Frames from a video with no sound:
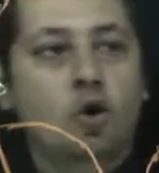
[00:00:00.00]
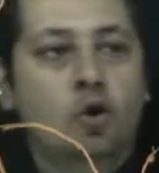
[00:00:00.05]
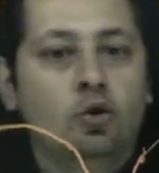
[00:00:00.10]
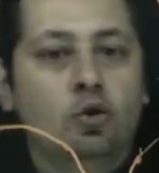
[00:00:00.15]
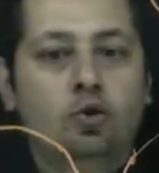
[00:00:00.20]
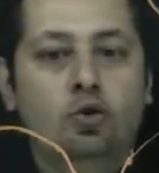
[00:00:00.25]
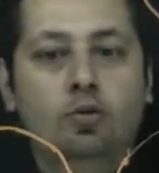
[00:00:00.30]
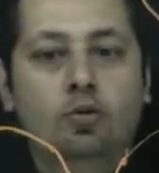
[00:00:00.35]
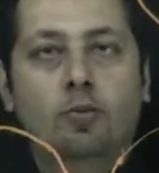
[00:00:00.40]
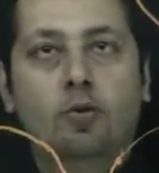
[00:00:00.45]

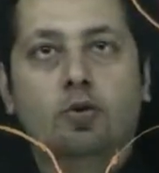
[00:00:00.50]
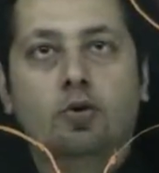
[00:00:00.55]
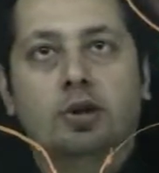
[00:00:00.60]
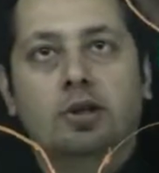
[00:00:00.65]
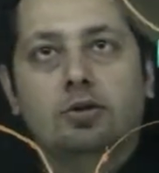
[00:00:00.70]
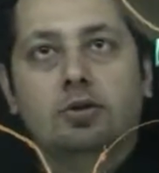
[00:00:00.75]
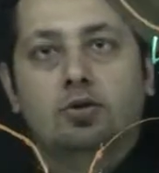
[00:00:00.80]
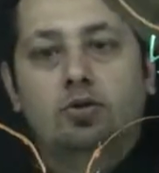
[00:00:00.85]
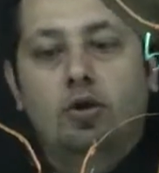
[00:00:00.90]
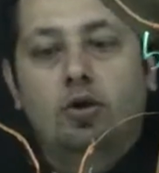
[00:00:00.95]
Şu
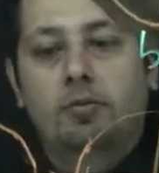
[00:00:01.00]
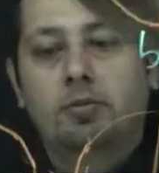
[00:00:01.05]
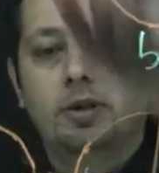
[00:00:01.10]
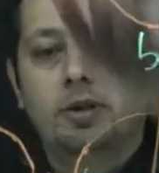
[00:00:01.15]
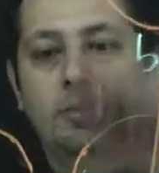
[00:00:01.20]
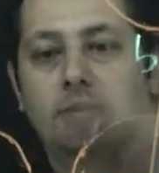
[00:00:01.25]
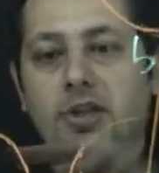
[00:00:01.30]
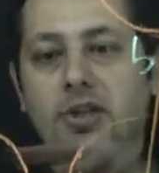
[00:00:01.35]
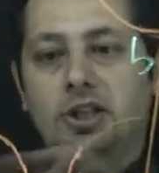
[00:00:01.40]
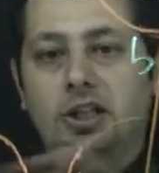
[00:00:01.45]
bölgenin
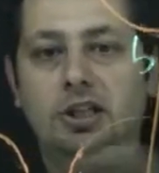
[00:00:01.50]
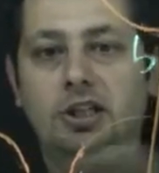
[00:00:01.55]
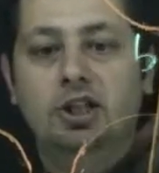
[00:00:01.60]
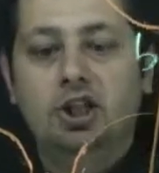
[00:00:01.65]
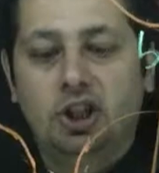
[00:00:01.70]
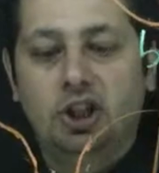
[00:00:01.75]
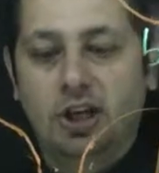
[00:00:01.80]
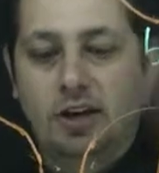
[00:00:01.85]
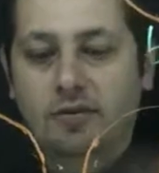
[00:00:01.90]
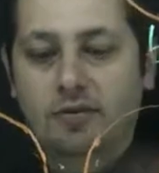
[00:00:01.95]
toplamı içerinin
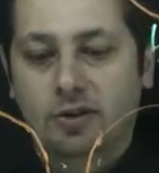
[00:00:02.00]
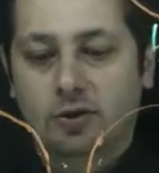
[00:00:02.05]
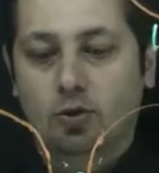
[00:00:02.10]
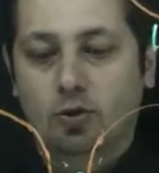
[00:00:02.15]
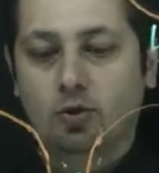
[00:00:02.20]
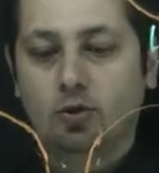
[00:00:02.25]
çevresi.